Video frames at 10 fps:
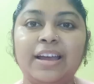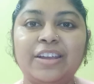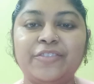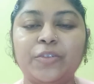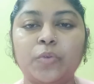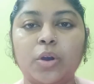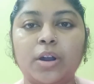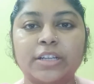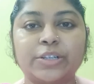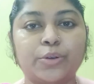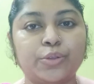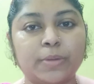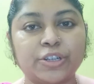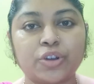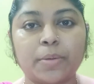হ্যালো এভরিওয়ান আশা করি
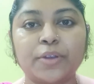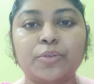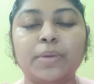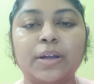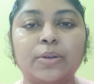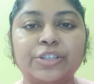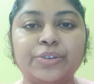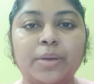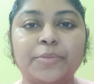তোমরা সবাই খুব ভালো আছো